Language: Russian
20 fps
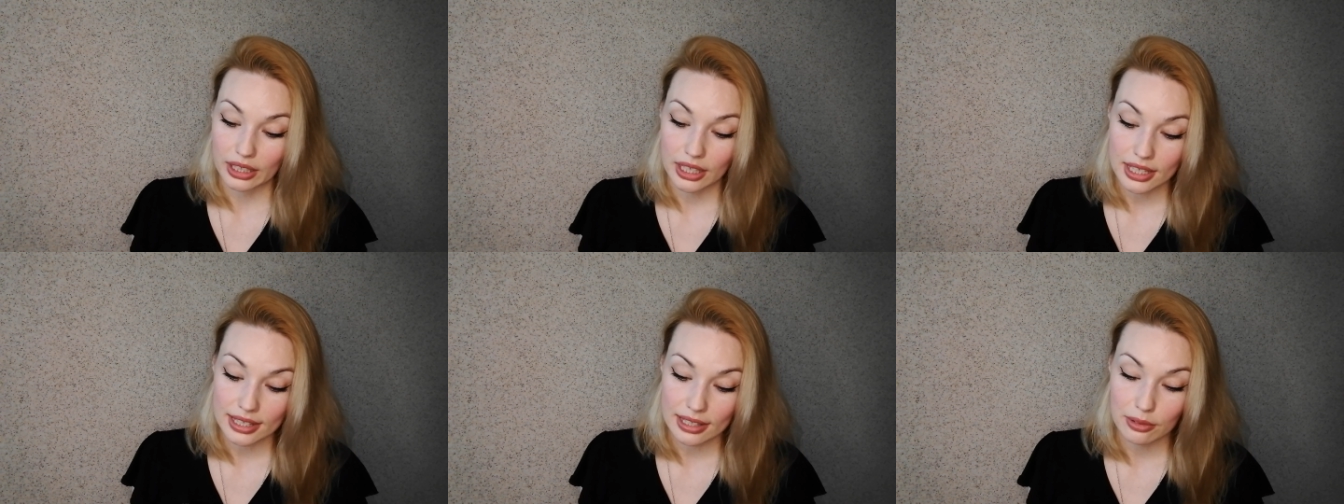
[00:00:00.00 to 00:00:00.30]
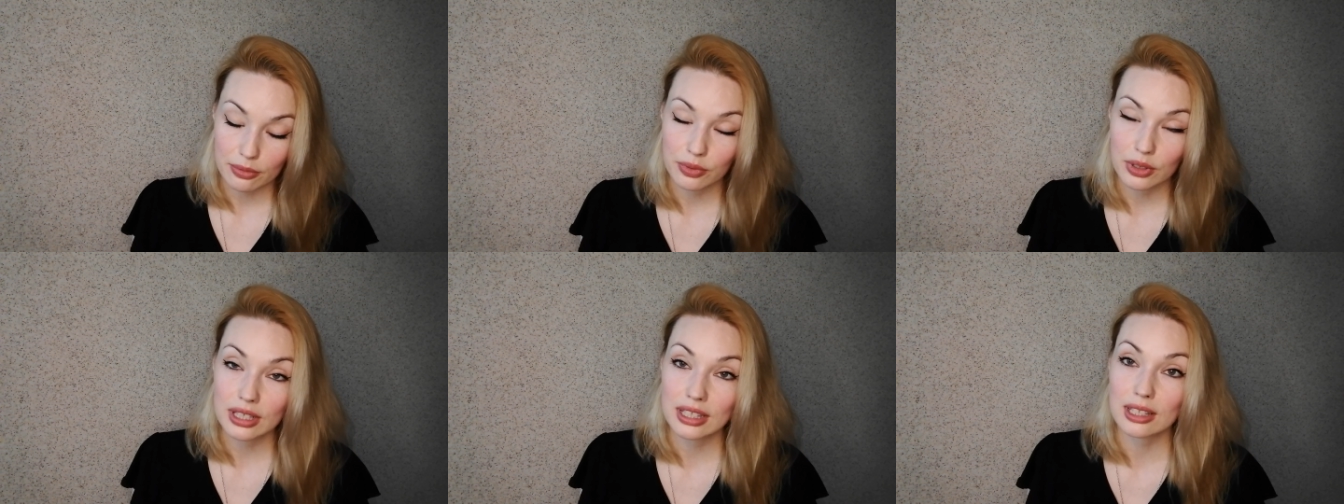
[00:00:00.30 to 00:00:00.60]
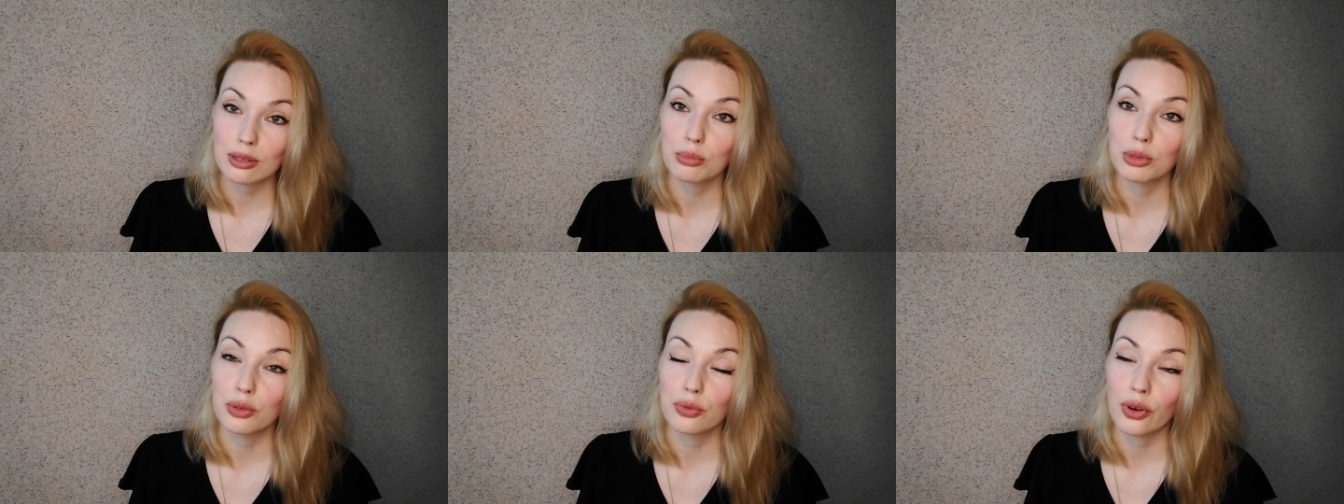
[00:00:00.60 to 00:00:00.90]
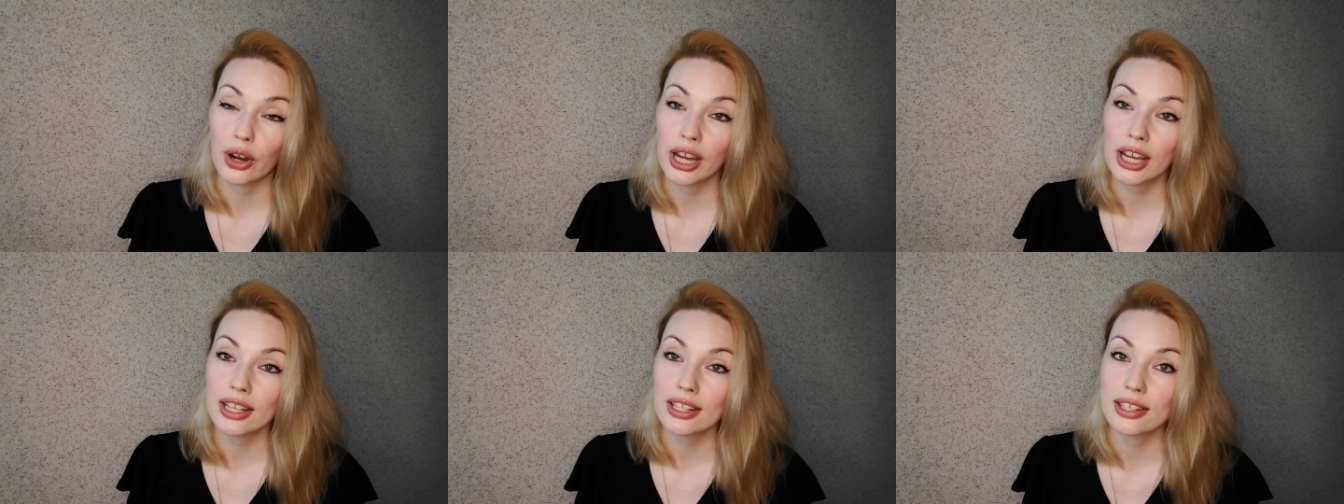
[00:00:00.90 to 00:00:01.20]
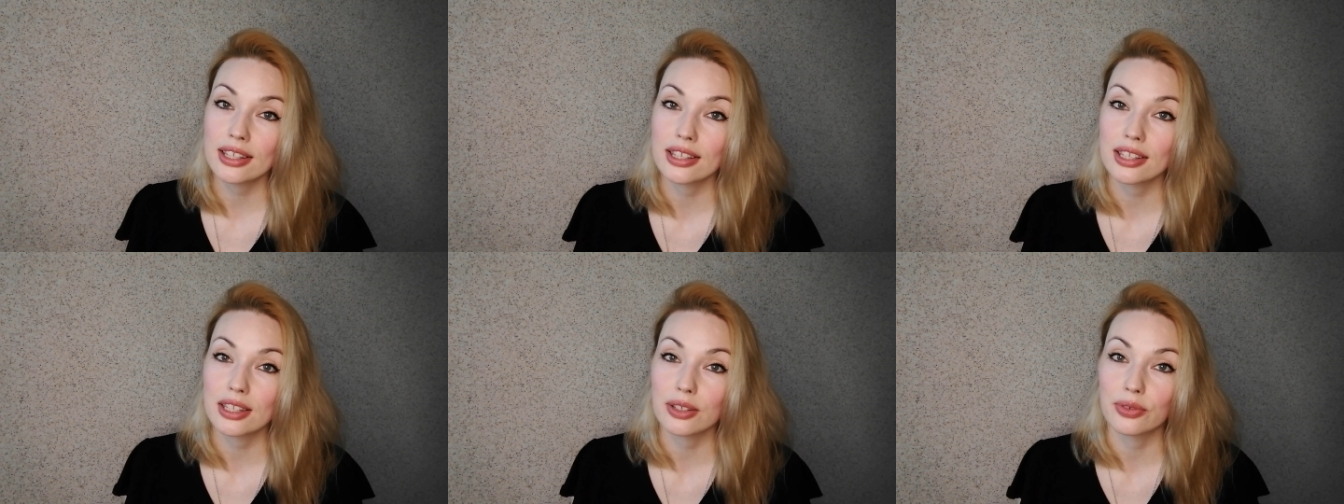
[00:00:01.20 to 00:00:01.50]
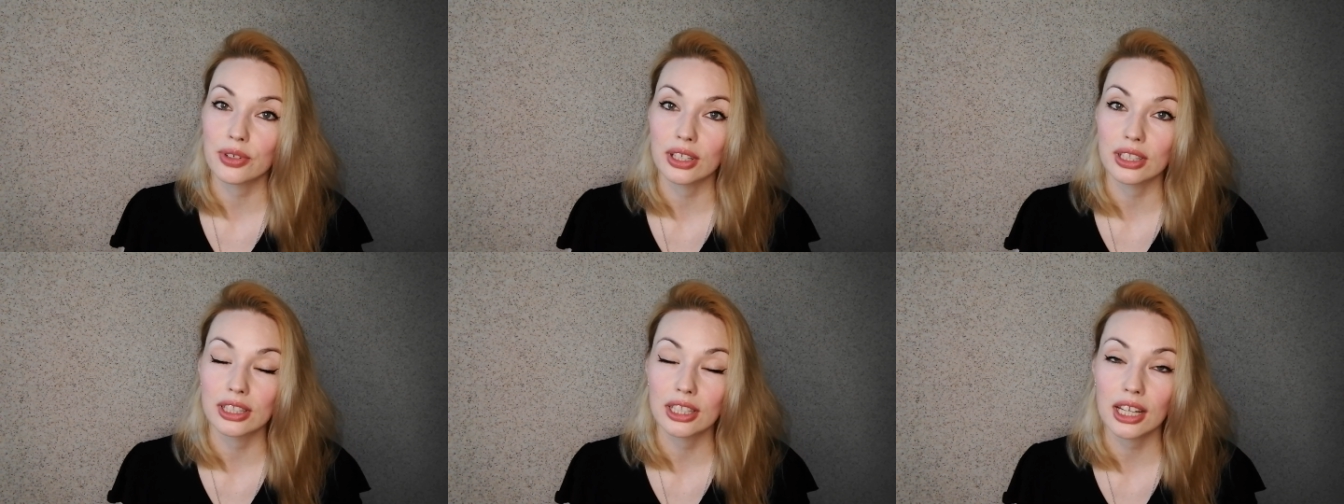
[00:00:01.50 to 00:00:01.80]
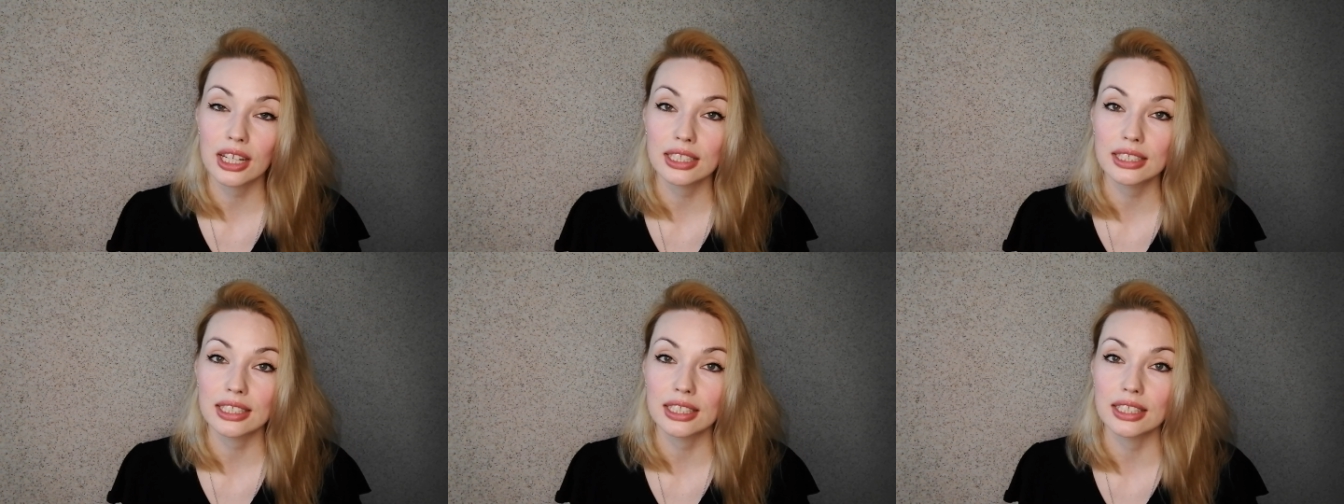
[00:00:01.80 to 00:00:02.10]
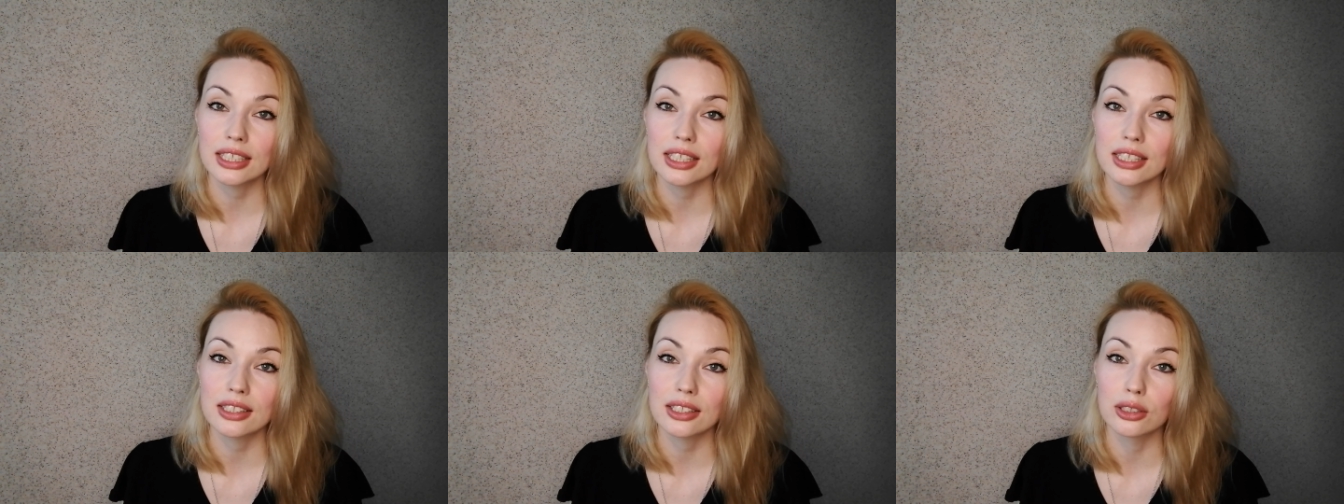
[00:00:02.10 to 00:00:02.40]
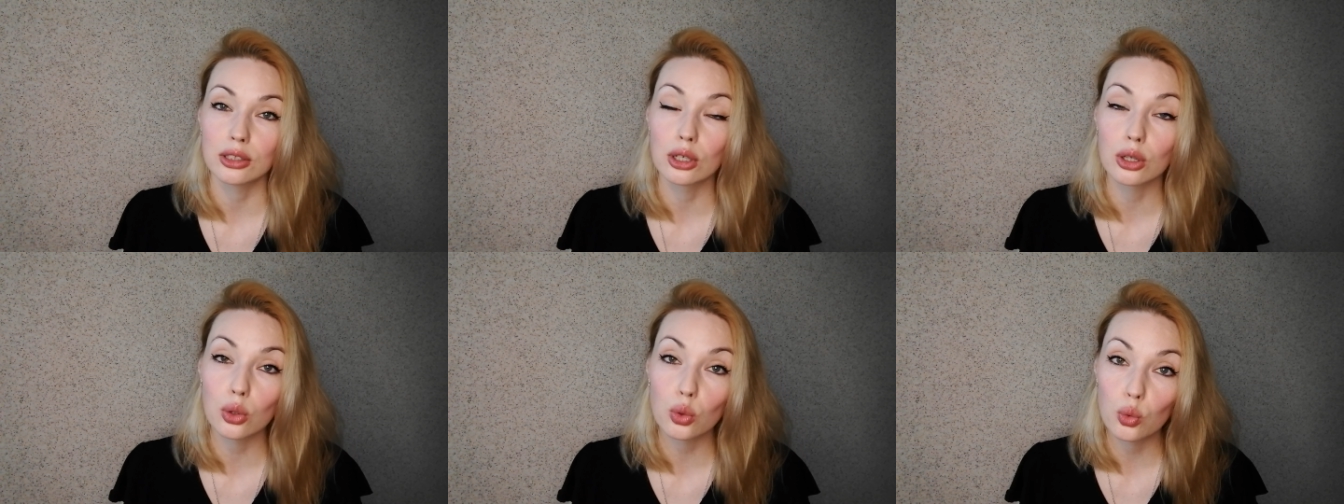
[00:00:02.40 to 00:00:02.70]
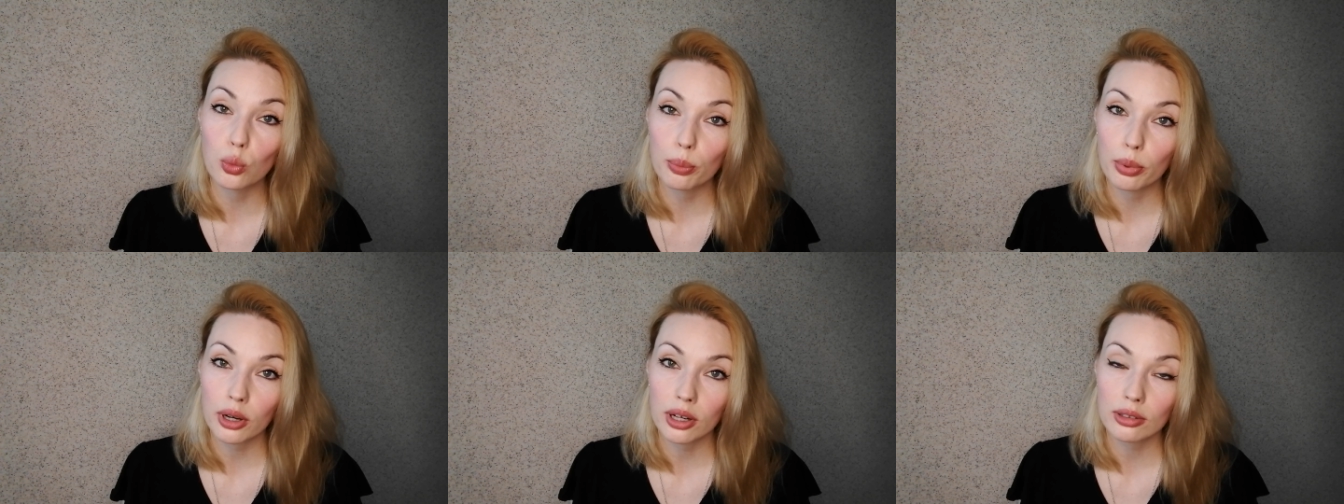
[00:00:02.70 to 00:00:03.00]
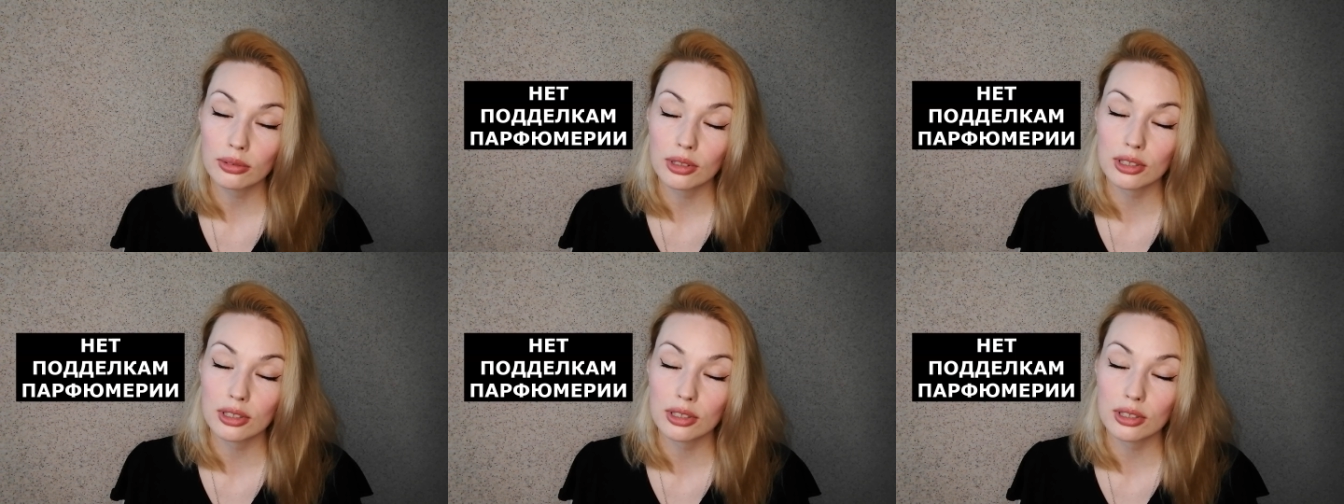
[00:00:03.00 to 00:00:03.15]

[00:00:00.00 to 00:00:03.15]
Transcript: Если вы сомневаетесь, в ВКонтакте есть группа,